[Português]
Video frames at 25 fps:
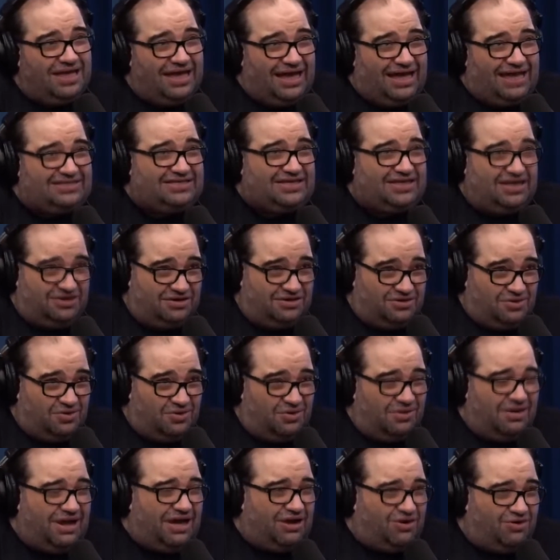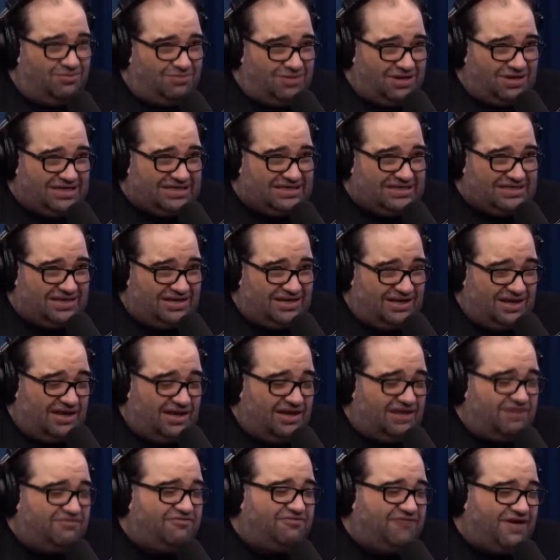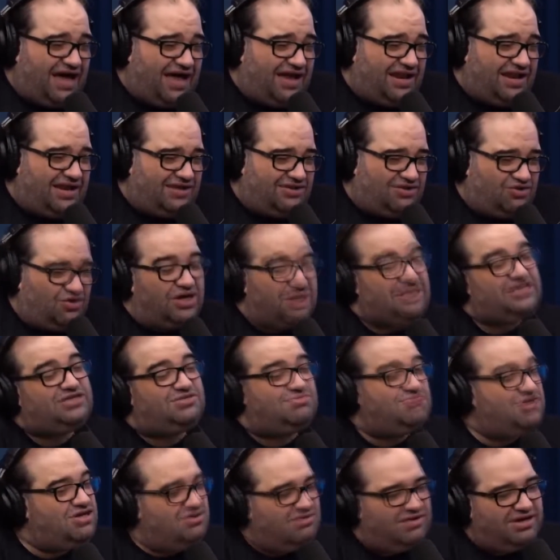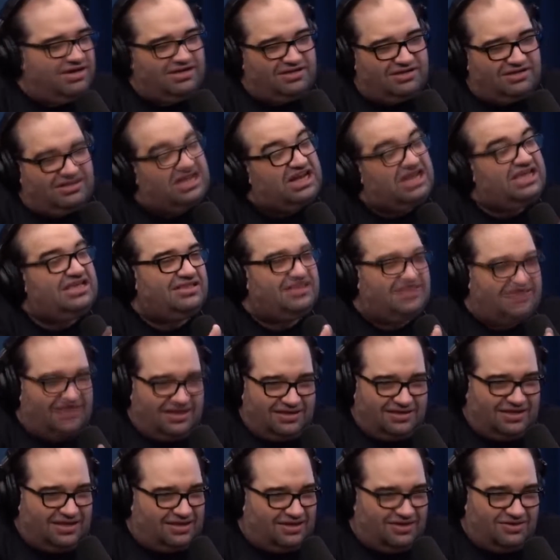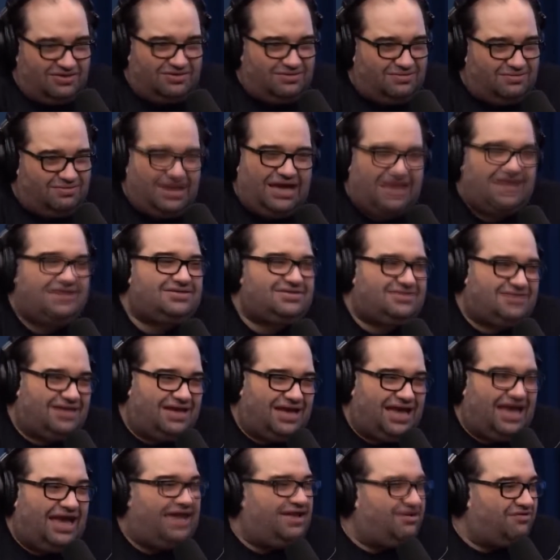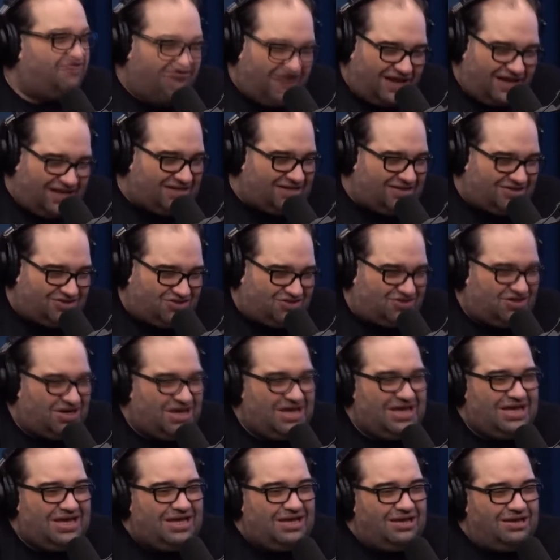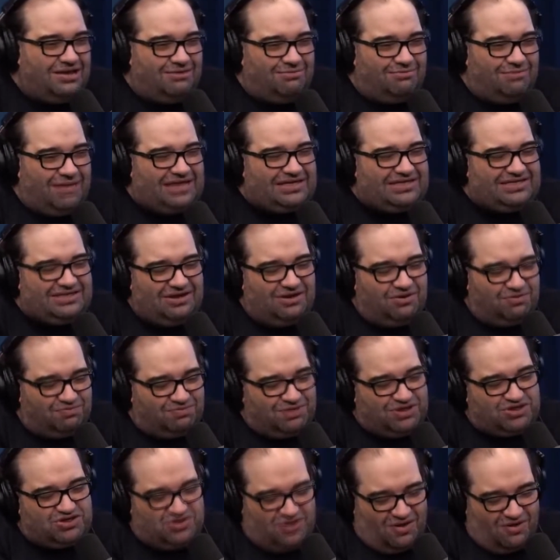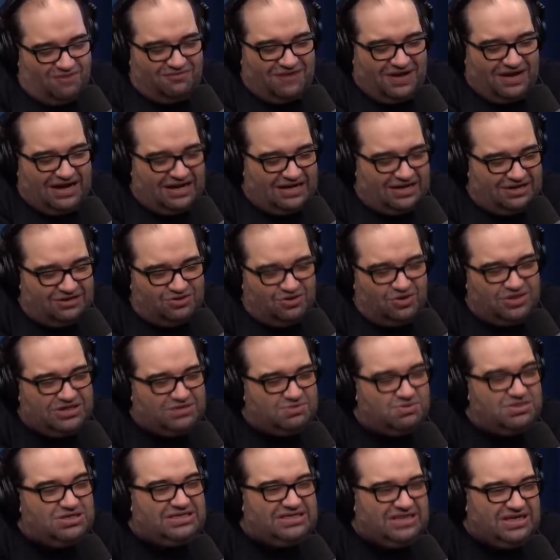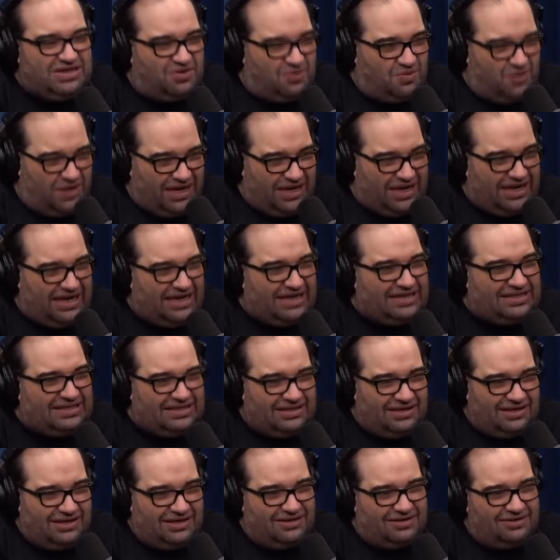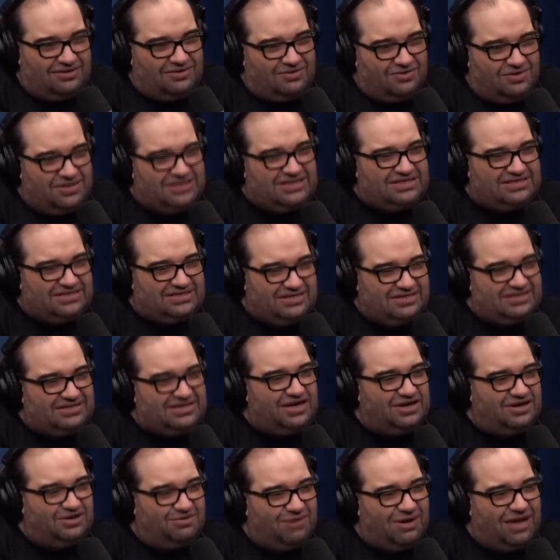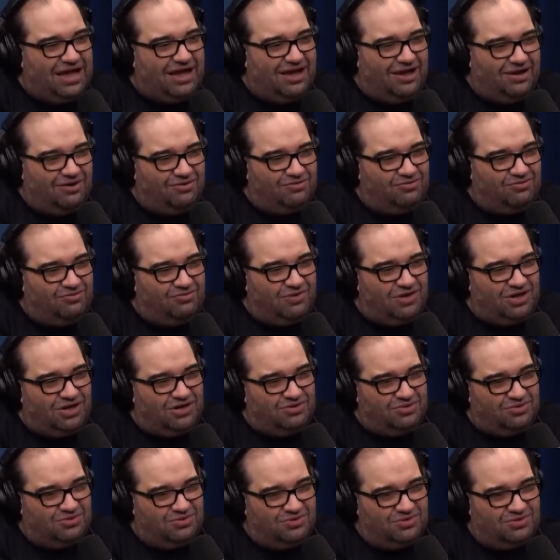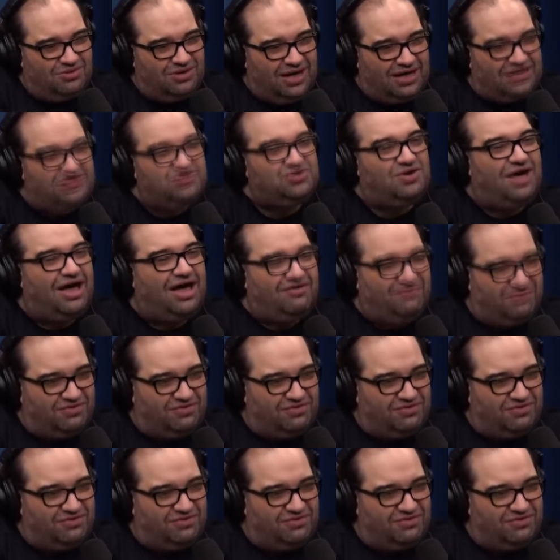Assim, o Elon Musk, né, ele fala 2030, entendeu? Já? Mas, é, ele fala isso. Mas ah, o pessoal fala ali 2050, coisa assim, seria uma, um ano razoável.